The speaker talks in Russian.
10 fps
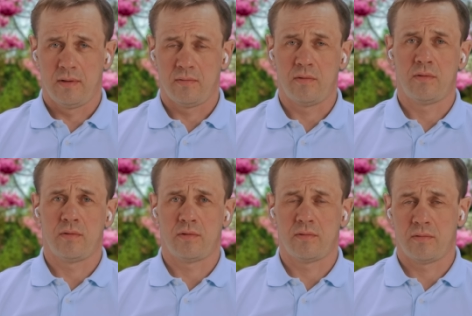Ну а
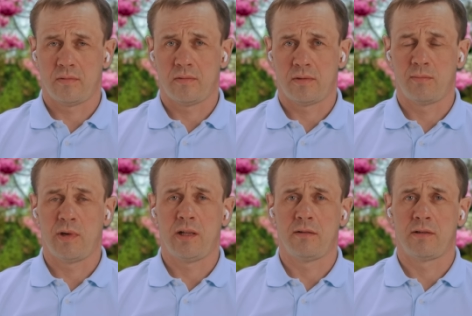то, что с
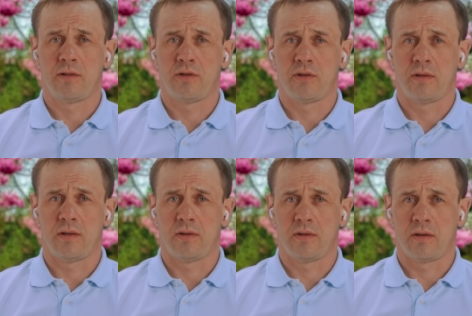малого
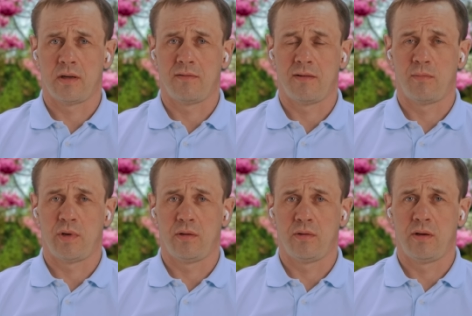начинаешь, как вам
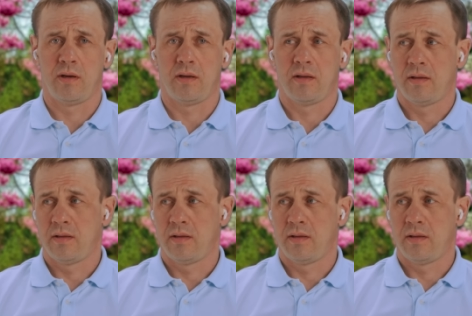мое Г,